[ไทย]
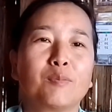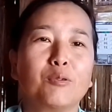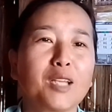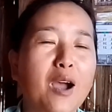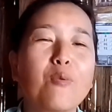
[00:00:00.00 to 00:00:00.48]

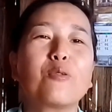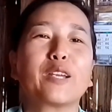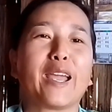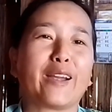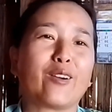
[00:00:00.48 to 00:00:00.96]
ผู้เฒ่าผู้
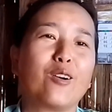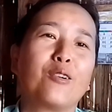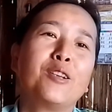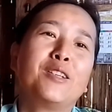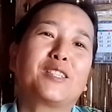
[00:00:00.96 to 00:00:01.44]
แก่ก็
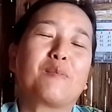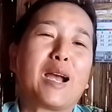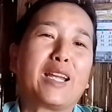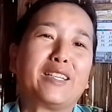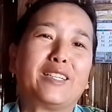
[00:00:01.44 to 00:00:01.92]
ส
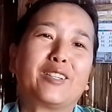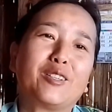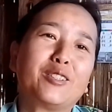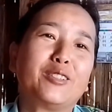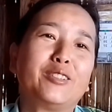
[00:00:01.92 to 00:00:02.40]
มัยนี้
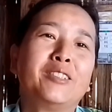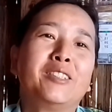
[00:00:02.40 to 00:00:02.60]
ก็คือ